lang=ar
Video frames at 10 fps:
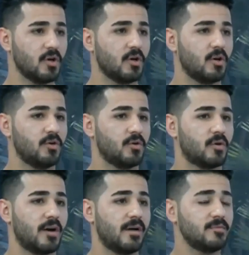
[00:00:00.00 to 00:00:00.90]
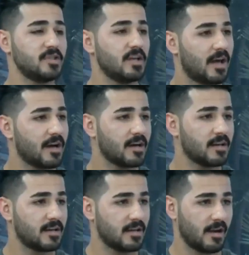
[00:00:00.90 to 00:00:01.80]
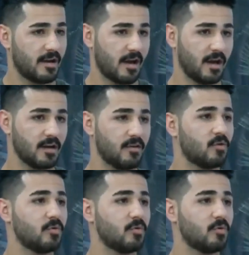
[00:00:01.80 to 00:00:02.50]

انه اهم شيء العقل يعني عقله انه